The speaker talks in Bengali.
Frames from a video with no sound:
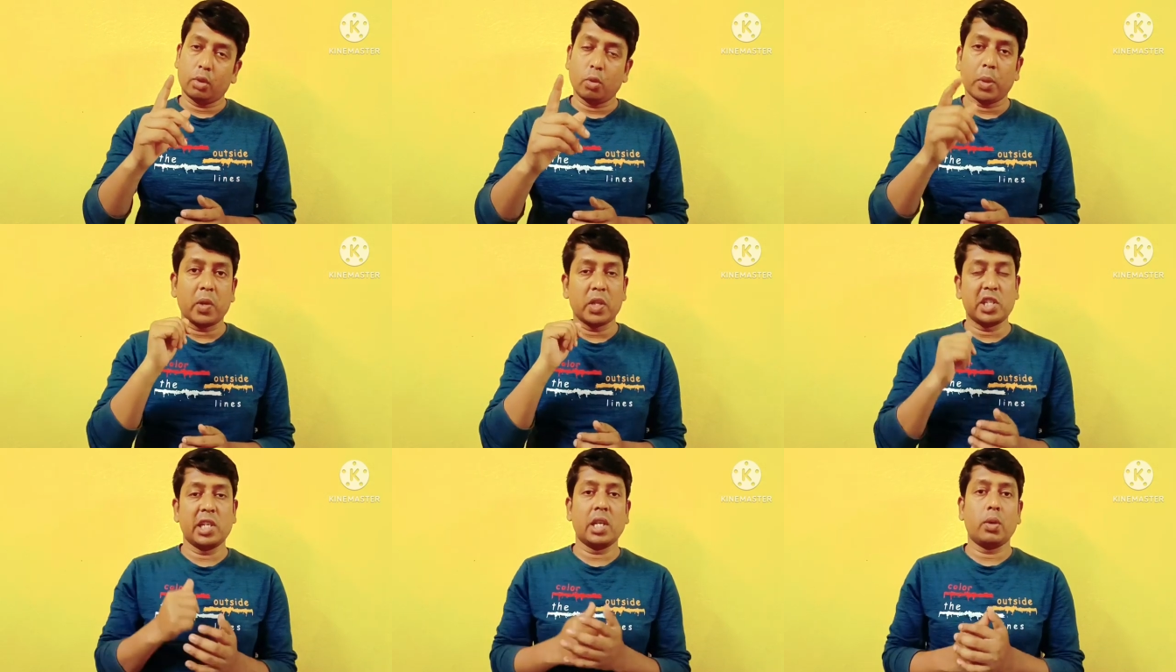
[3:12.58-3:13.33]
তোমরা
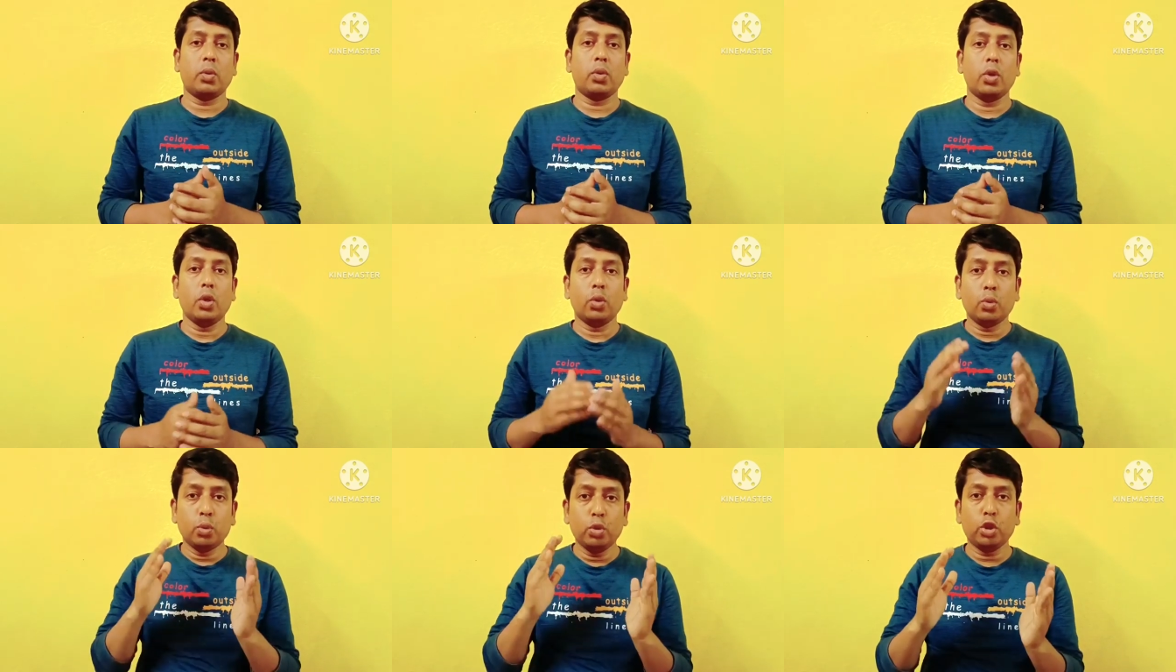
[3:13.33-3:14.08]
ওটা জেনে নাও
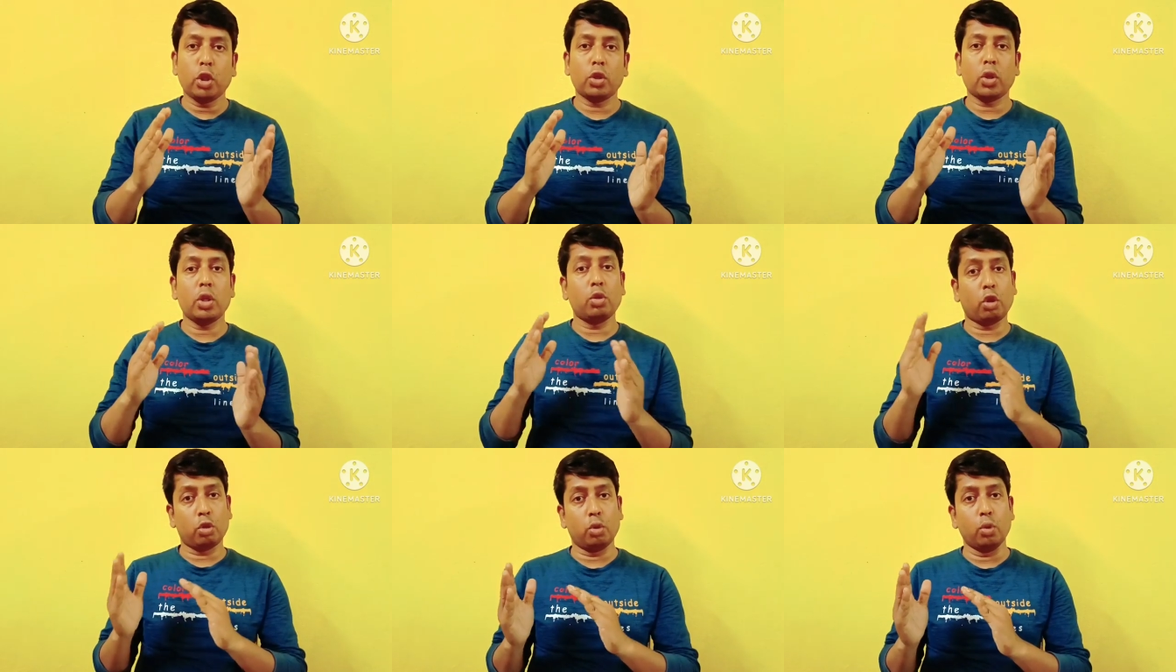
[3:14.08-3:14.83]
গুরু সদয়
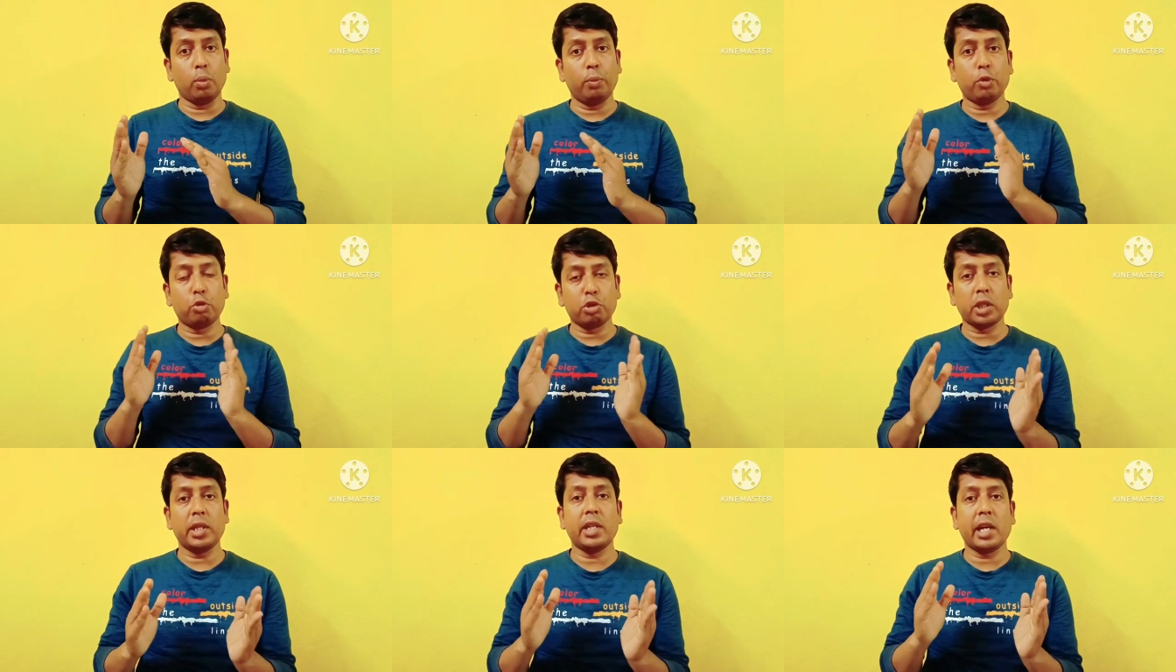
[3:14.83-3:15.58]
দত্ত
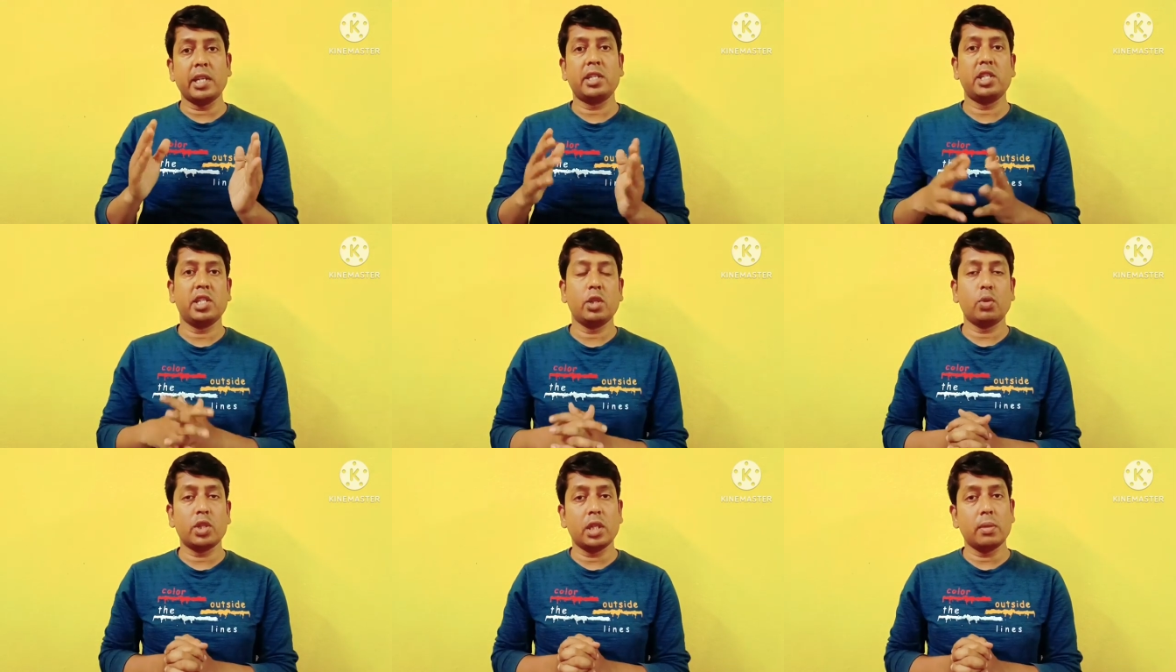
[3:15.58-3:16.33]
ব্রতচারী গানের
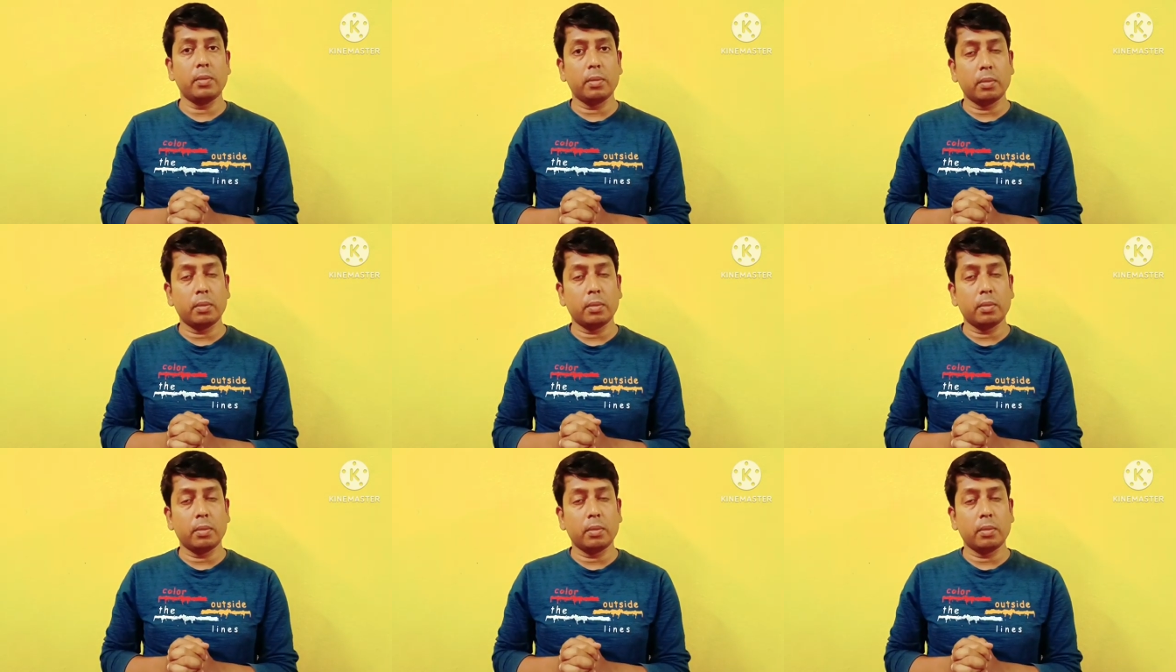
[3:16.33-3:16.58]
সৃষ্টি করেছেন